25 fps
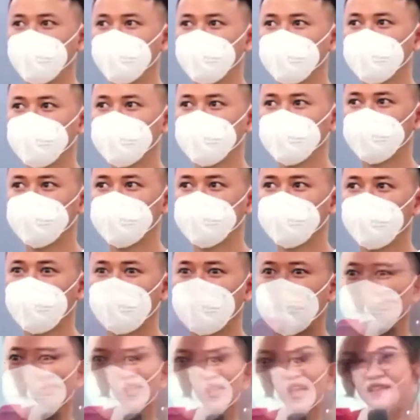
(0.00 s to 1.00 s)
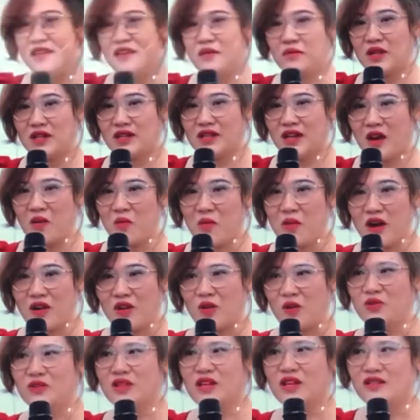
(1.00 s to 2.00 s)
ngờ nhất để cho mình không
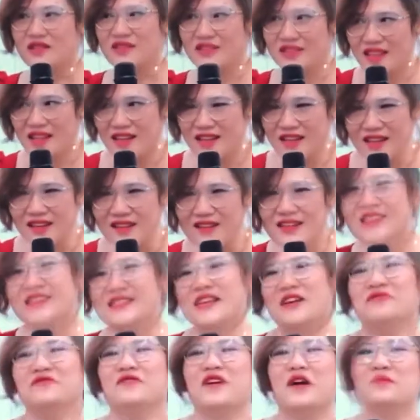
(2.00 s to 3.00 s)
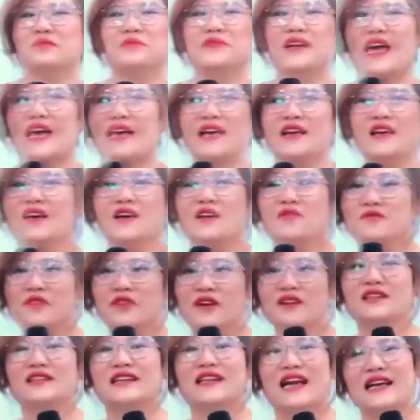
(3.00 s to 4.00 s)
có đủ tự tin đưa cái sản phẩm ra
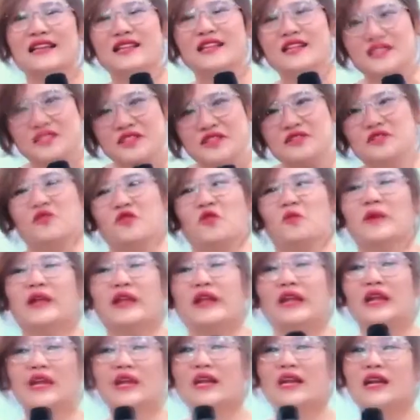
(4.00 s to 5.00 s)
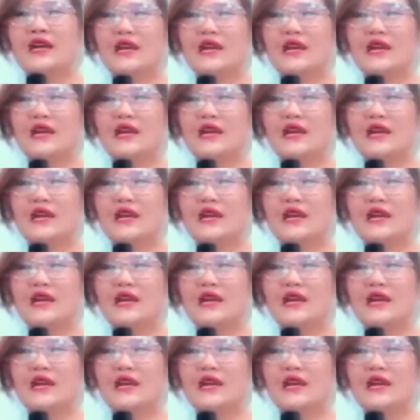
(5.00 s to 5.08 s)
với cái thị trường của mình